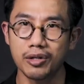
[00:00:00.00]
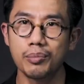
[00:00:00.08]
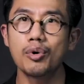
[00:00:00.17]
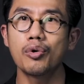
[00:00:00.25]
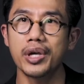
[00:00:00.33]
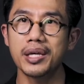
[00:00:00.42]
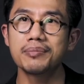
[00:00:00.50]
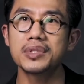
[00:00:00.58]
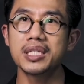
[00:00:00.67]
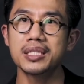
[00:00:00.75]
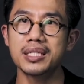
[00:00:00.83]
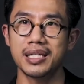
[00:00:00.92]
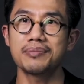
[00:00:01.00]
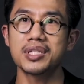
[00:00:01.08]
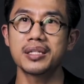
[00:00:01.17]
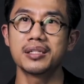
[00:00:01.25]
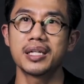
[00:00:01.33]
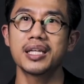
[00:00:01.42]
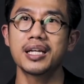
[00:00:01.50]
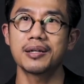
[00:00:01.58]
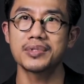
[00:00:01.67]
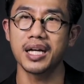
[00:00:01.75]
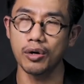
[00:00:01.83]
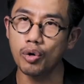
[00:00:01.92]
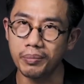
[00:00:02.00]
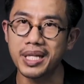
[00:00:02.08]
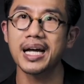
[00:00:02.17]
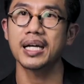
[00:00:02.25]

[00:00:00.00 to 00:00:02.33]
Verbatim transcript: ของPOEMที่จะนำเสนอให้กับสังคมไท